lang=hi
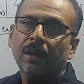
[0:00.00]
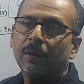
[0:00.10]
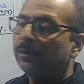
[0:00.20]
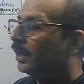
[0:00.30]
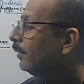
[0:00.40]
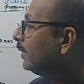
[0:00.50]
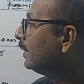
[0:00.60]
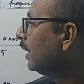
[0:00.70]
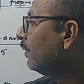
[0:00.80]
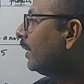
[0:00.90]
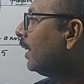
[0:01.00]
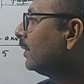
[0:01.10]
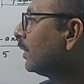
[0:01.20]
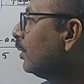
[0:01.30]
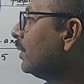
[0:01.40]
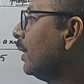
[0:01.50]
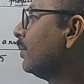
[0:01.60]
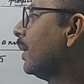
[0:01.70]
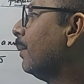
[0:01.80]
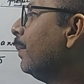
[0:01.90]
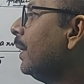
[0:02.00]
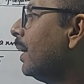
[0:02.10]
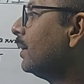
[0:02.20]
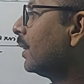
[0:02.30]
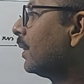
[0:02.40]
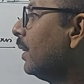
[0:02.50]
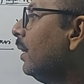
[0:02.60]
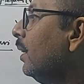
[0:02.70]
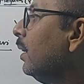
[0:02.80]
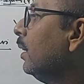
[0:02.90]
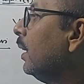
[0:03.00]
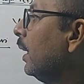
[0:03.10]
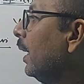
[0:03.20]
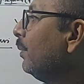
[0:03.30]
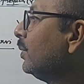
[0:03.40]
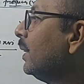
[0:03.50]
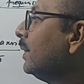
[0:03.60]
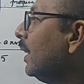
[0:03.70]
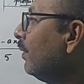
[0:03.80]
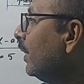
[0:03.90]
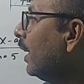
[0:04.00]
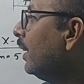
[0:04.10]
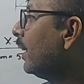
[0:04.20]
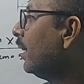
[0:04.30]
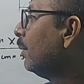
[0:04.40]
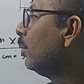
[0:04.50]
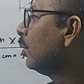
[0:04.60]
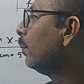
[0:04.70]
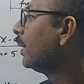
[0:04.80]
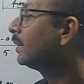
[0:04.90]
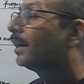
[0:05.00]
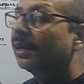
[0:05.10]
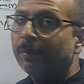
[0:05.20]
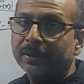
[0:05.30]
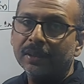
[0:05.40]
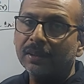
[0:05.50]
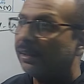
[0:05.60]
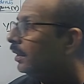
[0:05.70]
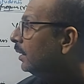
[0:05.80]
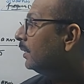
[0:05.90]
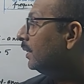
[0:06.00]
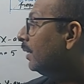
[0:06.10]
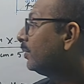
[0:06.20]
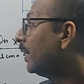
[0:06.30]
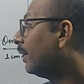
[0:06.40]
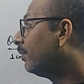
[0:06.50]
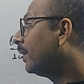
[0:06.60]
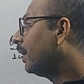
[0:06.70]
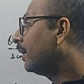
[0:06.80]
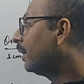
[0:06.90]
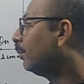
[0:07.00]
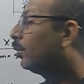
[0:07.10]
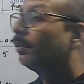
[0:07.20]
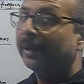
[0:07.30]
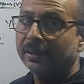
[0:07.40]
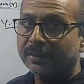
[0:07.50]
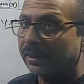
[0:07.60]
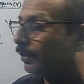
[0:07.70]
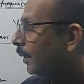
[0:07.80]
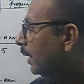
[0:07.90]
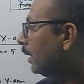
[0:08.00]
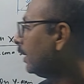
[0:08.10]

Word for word: हम लोग एफ से सी एफ निकाल सकते हो सी एफ से एफ भी निकाल सकते हैं एफ से सी एफ निकालने के लिए हम लोग को प्लस करना पड़ता था सी एफ से एफ निकालने के लिए हम लोग को माइनस करना पड़ेगा